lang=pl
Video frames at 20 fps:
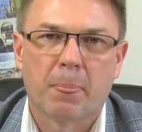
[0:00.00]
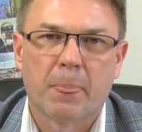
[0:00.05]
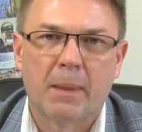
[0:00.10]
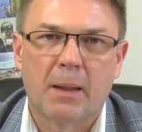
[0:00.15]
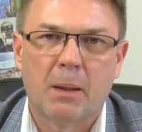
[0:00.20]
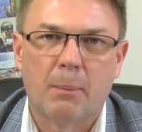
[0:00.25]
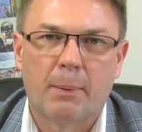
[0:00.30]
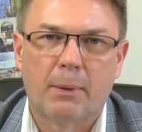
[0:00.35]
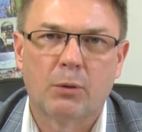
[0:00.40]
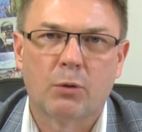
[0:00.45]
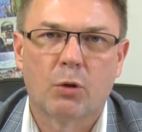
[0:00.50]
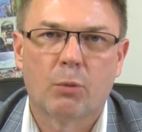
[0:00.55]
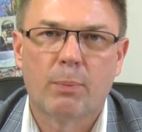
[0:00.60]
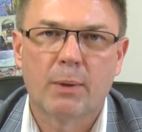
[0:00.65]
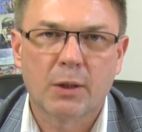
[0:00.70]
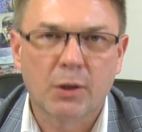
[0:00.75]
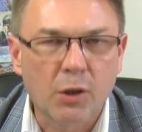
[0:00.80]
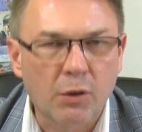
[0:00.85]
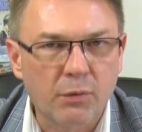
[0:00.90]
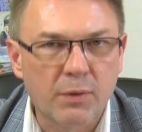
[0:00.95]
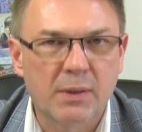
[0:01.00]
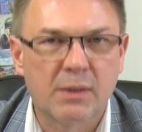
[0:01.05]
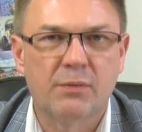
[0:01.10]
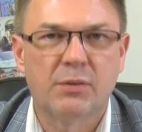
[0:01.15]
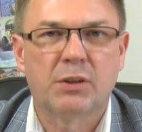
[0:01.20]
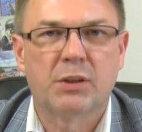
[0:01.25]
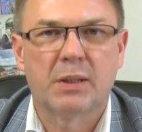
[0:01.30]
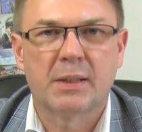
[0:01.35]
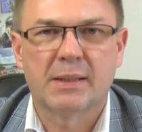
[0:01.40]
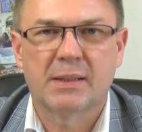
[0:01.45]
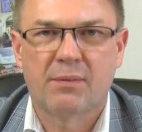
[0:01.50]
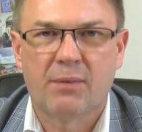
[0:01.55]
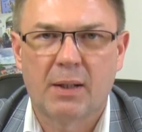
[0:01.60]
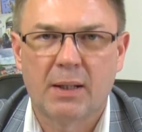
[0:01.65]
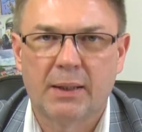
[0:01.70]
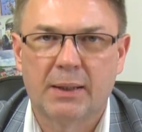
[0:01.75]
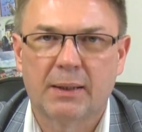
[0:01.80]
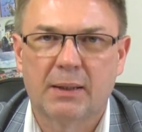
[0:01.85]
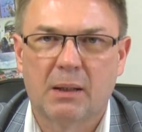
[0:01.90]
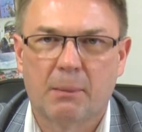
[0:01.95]
e, panu Robertowi zwycięstwa,
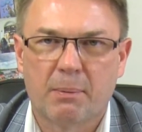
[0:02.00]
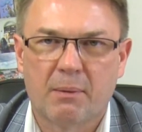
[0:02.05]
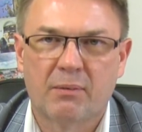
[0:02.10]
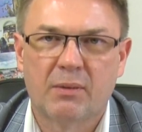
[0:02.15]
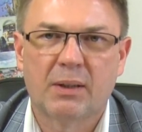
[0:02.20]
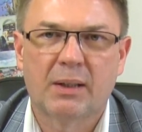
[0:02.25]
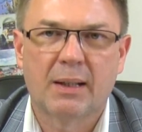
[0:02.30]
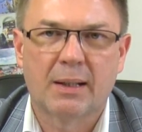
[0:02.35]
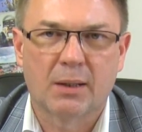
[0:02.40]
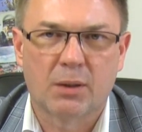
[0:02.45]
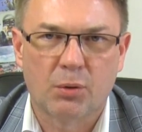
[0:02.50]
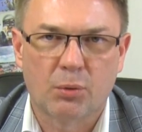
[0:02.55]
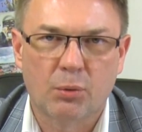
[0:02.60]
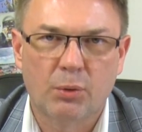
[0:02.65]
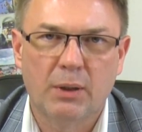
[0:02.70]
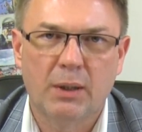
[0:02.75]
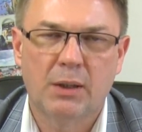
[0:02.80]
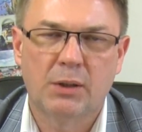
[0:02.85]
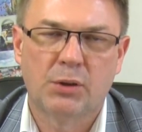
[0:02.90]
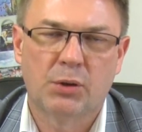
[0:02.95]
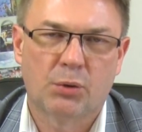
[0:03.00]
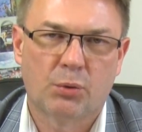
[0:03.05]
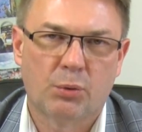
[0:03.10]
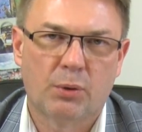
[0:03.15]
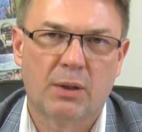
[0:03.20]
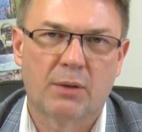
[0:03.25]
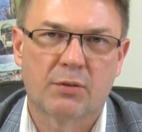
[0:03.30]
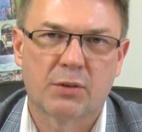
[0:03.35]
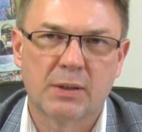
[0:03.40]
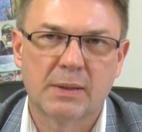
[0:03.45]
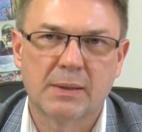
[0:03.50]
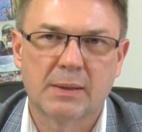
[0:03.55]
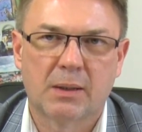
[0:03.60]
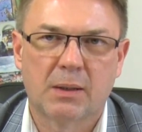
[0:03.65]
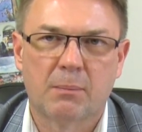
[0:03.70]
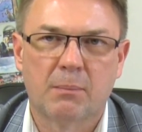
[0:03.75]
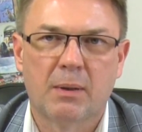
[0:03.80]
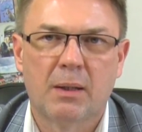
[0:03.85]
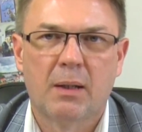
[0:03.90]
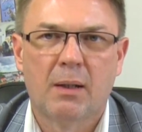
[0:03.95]
ale tak naprawdę gratuluję i dziękuję
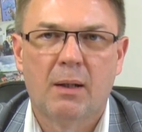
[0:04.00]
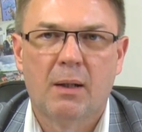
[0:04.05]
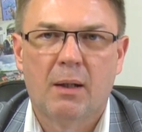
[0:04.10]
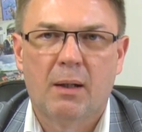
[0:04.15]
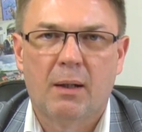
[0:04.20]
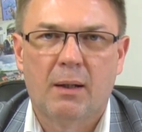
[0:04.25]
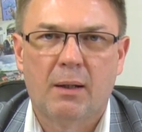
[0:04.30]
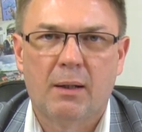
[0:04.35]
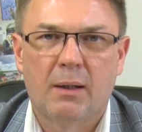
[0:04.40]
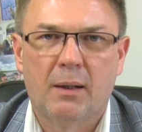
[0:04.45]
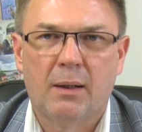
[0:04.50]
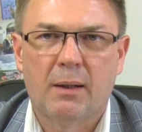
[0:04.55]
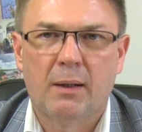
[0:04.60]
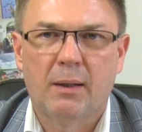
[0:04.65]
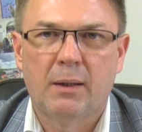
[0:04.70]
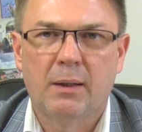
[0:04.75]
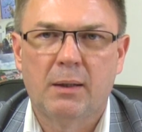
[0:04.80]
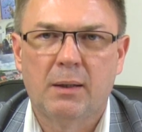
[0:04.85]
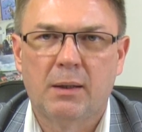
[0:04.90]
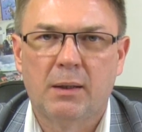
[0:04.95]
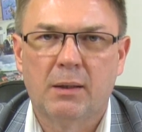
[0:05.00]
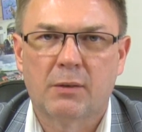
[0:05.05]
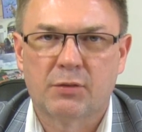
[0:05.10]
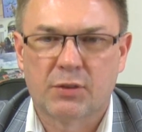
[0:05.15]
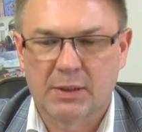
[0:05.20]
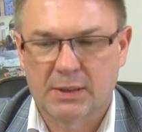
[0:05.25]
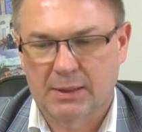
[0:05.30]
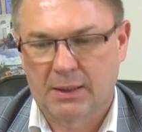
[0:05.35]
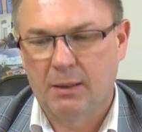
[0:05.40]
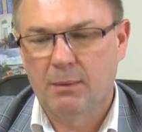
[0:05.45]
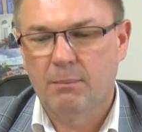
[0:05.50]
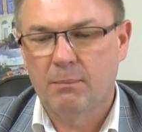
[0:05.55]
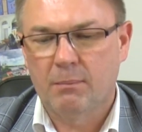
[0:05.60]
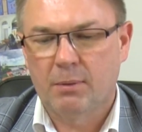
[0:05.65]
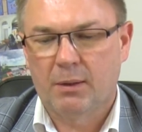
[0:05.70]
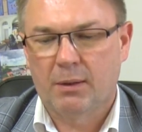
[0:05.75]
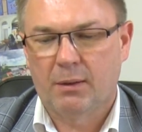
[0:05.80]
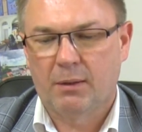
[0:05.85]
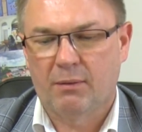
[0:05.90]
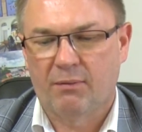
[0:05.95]
wszystkim e, i wszystkim
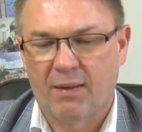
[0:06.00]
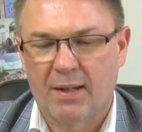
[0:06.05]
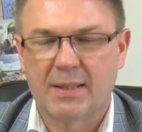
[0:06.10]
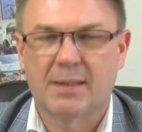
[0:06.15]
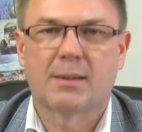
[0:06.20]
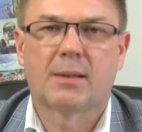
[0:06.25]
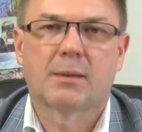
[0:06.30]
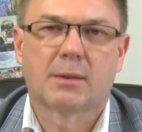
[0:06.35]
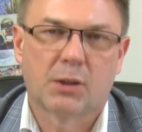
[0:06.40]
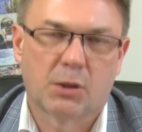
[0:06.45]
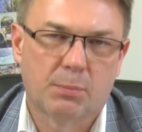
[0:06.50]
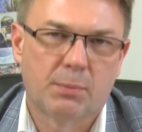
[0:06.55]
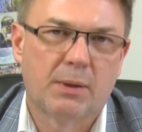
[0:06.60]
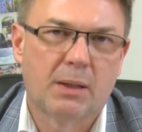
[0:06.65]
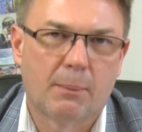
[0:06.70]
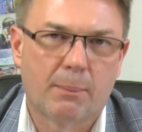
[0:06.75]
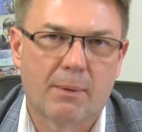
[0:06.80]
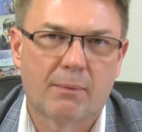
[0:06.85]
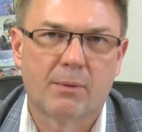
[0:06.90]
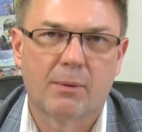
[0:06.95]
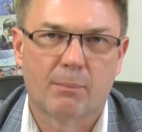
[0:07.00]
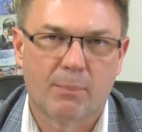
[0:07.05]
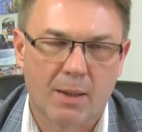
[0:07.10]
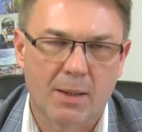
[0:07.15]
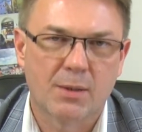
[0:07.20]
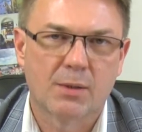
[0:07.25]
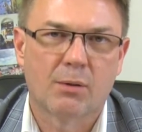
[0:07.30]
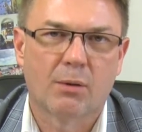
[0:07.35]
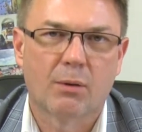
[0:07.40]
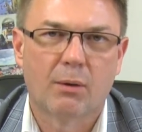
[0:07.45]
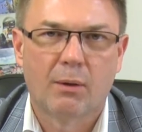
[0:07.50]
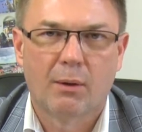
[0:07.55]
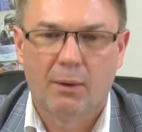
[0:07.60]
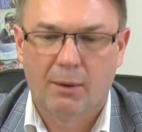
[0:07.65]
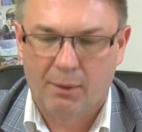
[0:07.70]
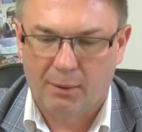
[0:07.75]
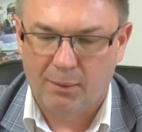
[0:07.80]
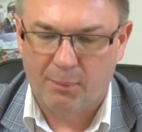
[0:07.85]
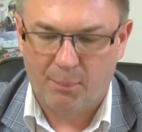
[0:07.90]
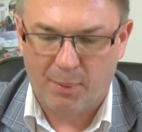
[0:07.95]
Was jesteśmy naprawdę bardzo,
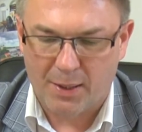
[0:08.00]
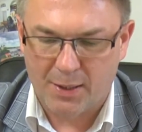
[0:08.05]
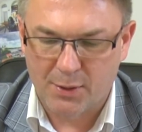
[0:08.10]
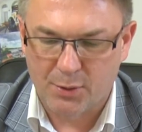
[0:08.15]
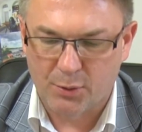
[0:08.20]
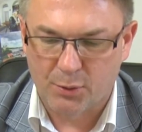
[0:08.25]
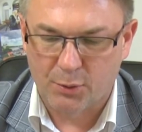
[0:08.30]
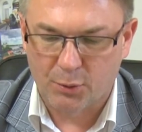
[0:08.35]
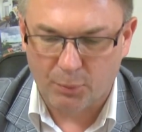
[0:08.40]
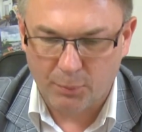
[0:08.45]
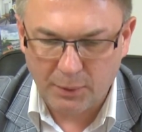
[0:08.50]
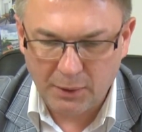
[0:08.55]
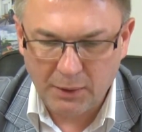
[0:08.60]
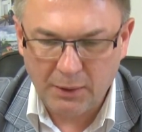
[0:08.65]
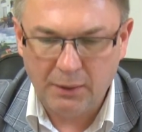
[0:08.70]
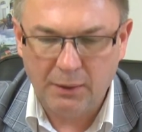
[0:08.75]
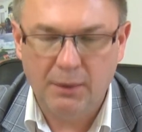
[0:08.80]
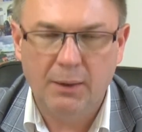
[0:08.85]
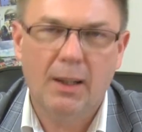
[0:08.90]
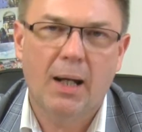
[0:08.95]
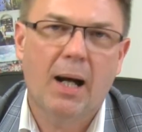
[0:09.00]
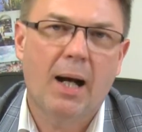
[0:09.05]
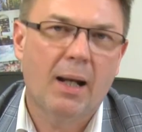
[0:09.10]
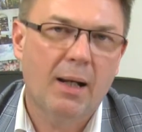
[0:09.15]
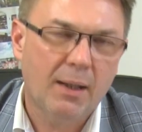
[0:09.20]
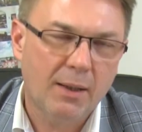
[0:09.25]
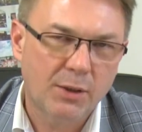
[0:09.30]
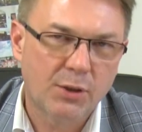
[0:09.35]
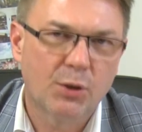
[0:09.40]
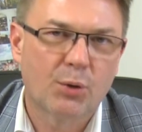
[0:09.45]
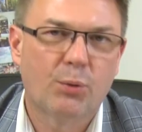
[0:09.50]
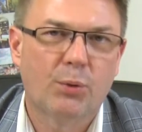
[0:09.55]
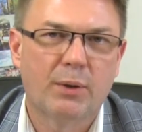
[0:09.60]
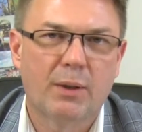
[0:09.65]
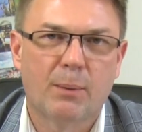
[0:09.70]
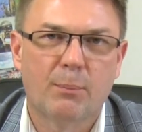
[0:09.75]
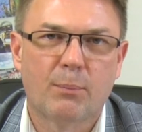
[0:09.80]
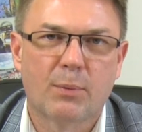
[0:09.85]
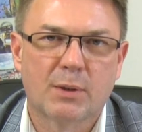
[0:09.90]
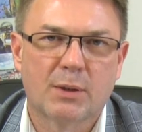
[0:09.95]
bardzo dumni, ale i
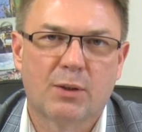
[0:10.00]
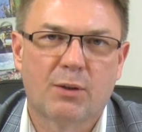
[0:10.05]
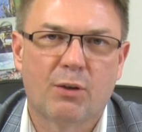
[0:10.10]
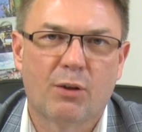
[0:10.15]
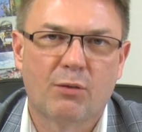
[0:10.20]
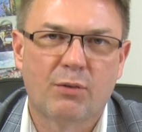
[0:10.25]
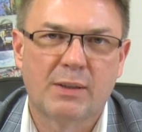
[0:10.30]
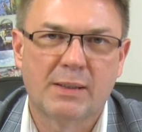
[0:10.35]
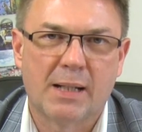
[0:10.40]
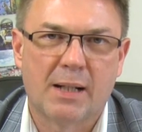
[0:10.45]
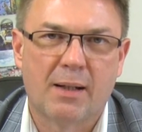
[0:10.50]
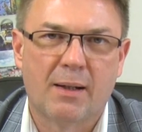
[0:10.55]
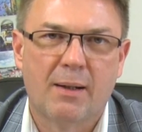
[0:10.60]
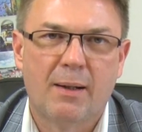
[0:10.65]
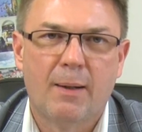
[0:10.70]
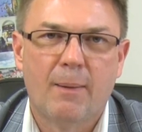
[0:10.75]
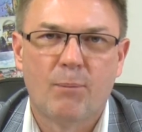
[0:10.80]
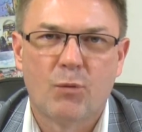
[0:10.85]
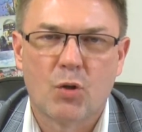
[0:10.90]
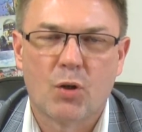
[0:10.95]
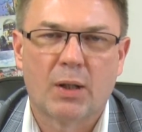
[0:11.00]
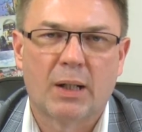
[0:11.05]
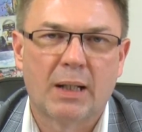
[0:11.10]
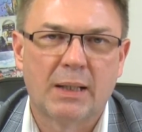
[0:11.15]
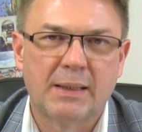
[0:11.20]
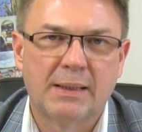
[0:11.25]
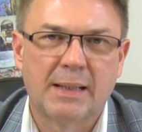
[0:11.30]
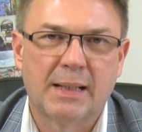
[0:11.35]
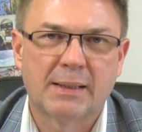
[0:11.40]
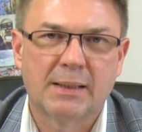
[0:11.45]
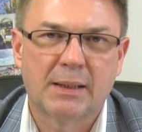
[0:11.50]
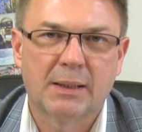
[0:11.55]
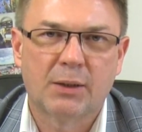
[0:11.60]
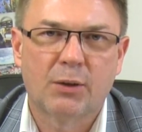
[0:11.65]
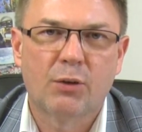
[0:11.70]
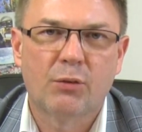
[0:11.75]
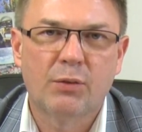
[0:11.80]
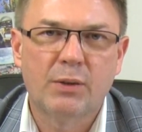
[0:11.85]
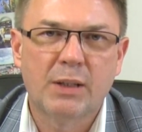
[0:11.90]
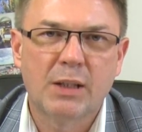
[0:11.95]
dziękuję Mosirowi za organizację
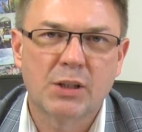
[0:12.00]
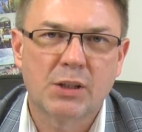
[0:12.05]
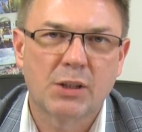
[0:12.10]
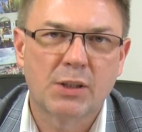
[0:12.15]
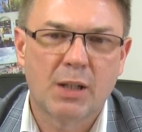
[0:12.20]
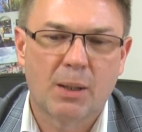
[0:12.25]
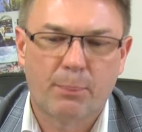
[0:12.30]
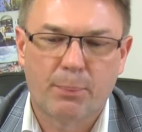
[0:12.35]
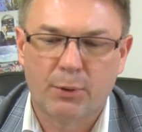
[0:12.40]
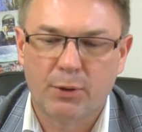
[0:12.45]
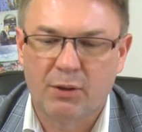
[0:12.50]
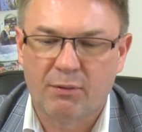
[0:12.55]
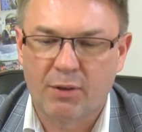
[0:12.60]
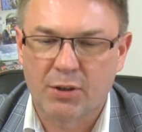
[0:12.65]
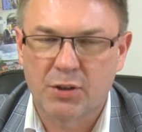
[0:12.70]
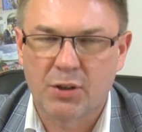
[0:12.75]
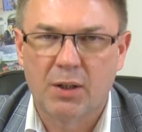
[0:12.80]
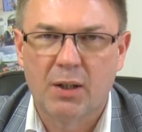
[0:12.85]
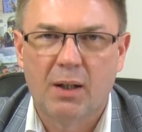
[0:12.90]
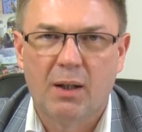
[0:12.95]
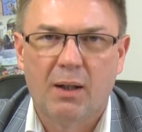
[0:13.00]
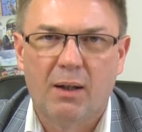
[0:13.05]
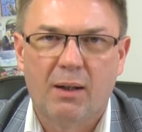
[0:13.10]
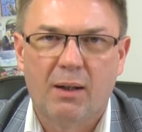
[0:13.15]
tego wydarzenia, ponieważ